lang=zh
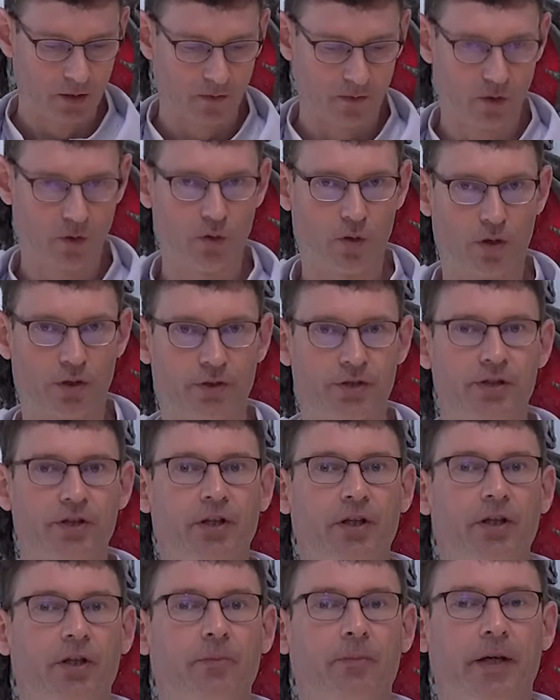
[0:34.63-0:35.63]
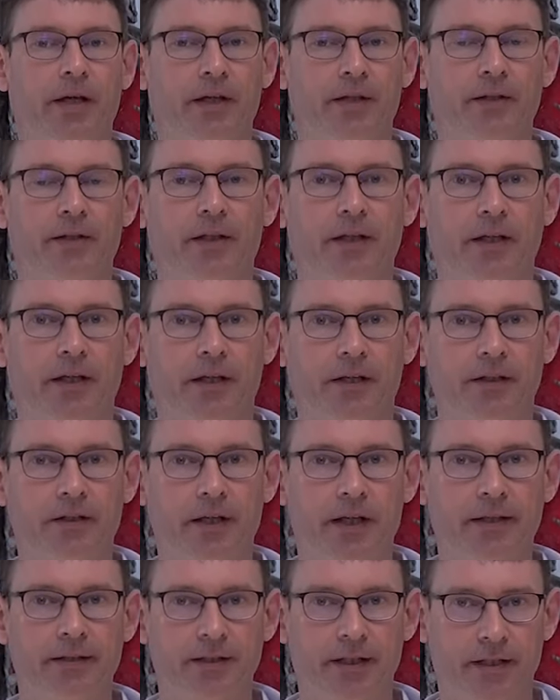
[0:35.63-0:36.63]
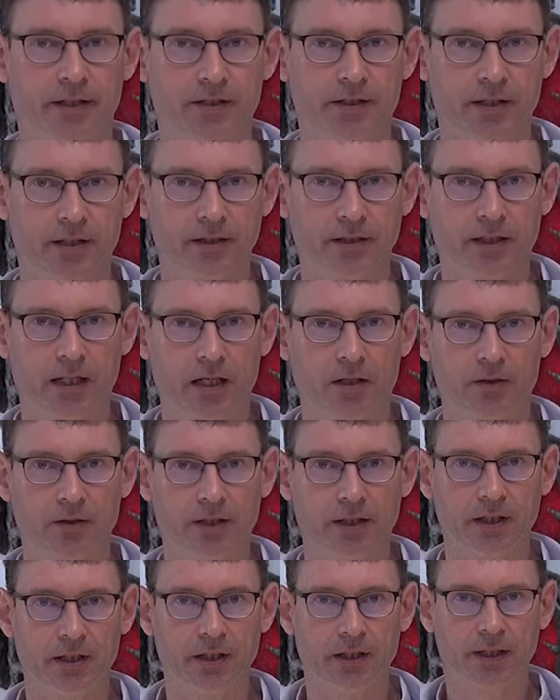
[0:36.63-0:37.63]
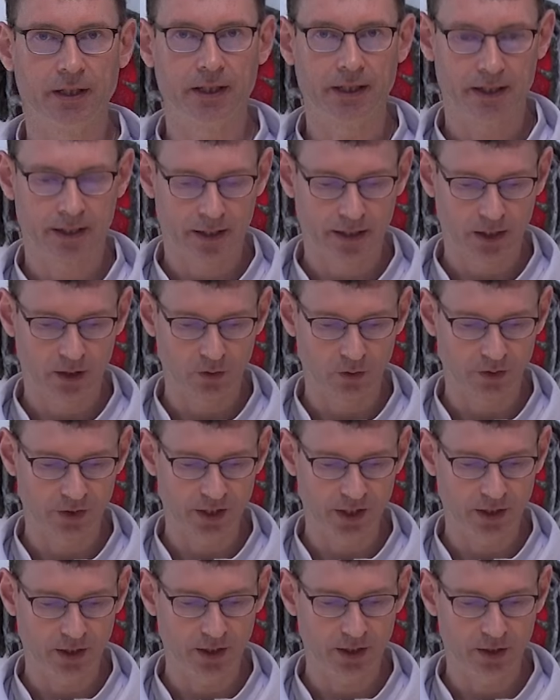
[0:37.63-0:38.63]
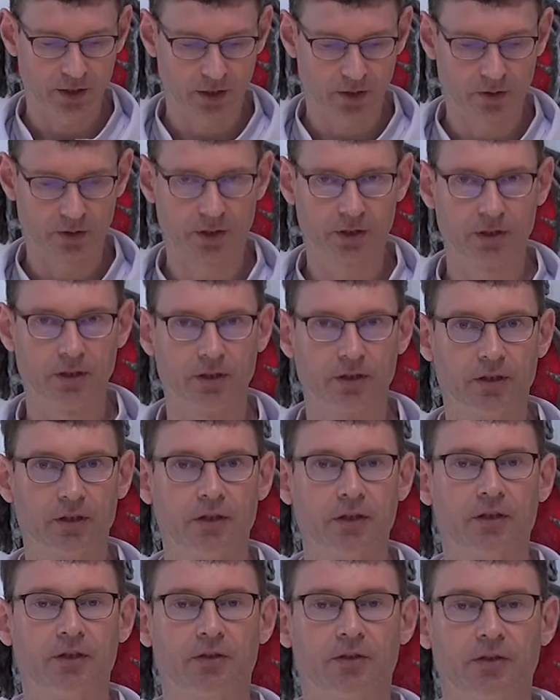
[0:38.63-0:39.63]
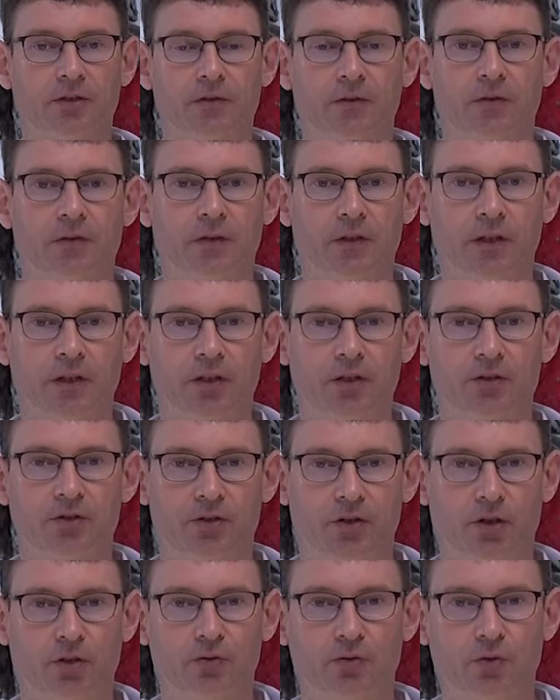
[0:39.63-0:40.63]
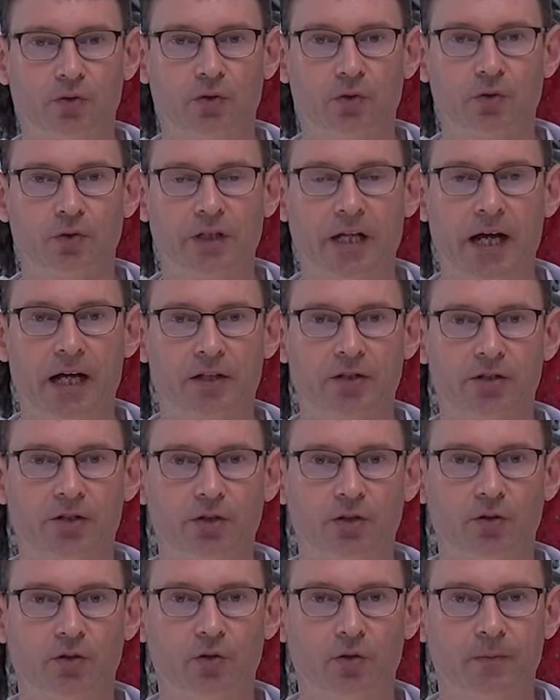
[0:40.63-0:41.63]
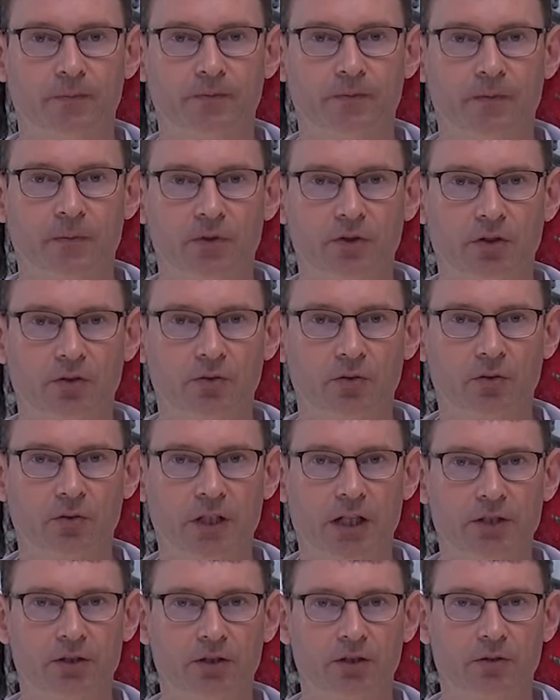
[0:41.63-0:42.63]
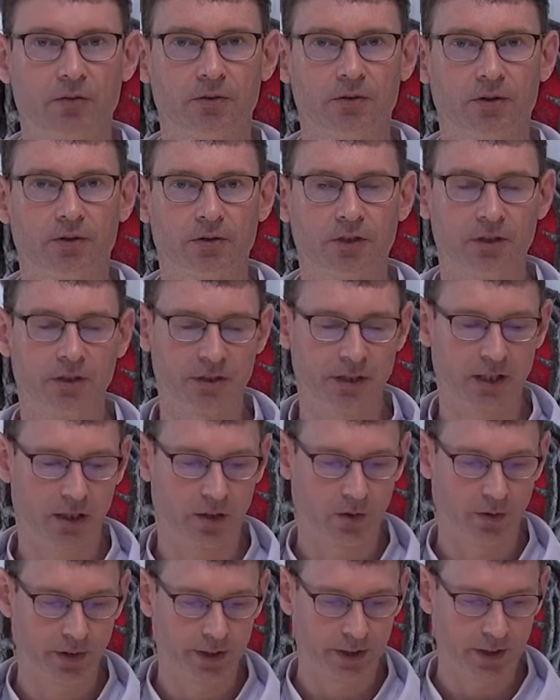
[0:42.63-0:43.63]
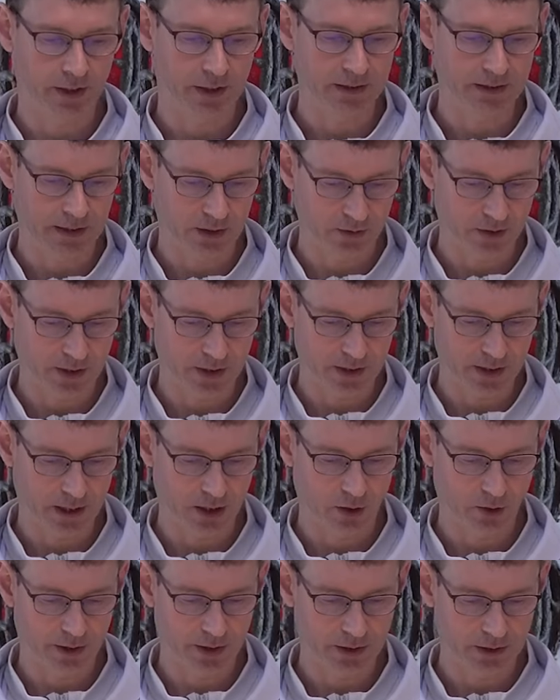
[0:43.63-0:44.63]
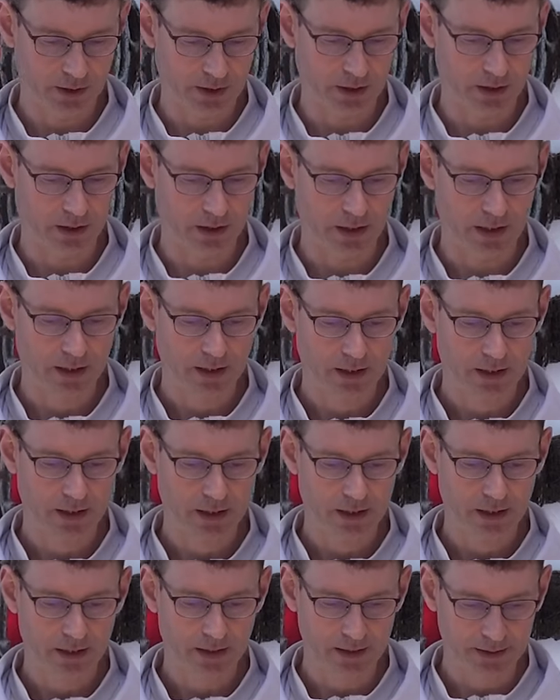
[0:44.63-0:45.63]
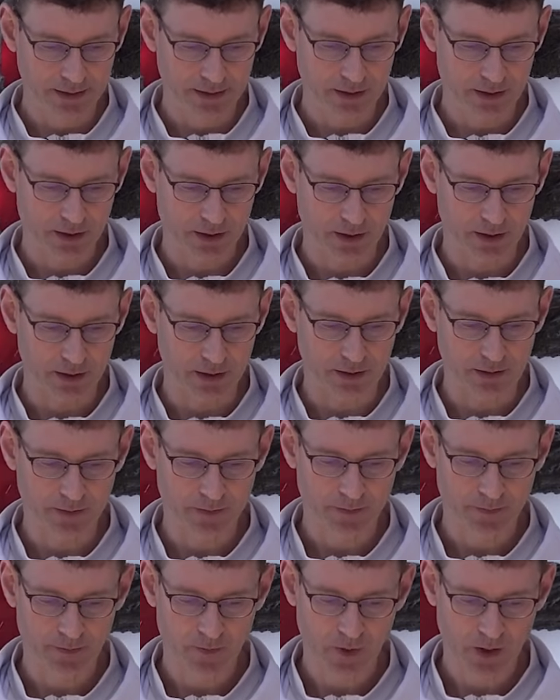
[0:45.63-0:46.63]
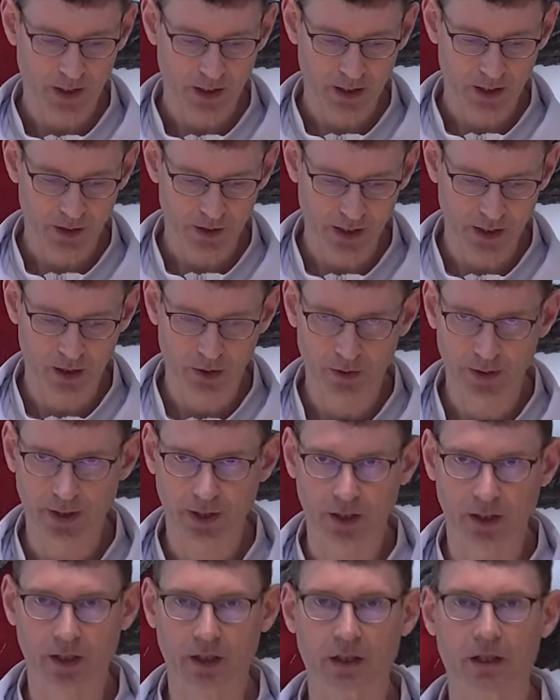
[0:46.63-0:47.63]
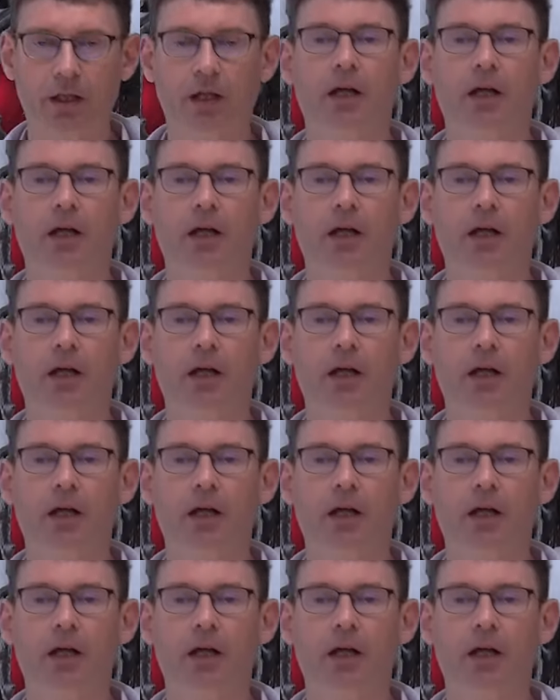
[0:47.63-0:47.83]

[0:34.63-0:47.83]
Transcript: 复活节每天的圣道里读经依旧是《宗徒大师录》。中途大事录就是教会早期教会的历史，教会